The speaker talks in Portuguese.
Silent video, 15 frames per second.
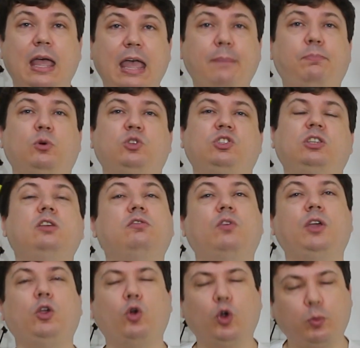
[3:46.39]
É
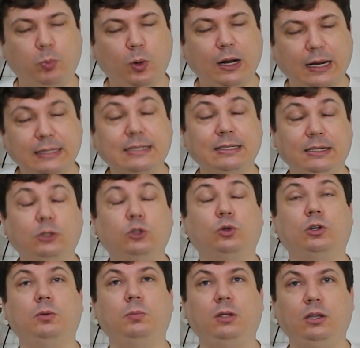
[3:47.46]
possível incorporar-se
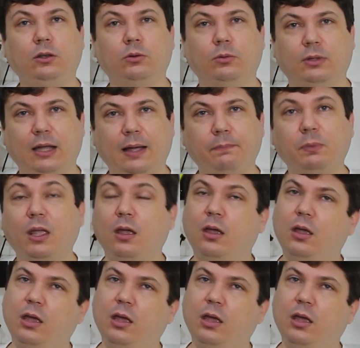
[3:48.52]
dormindo, tá?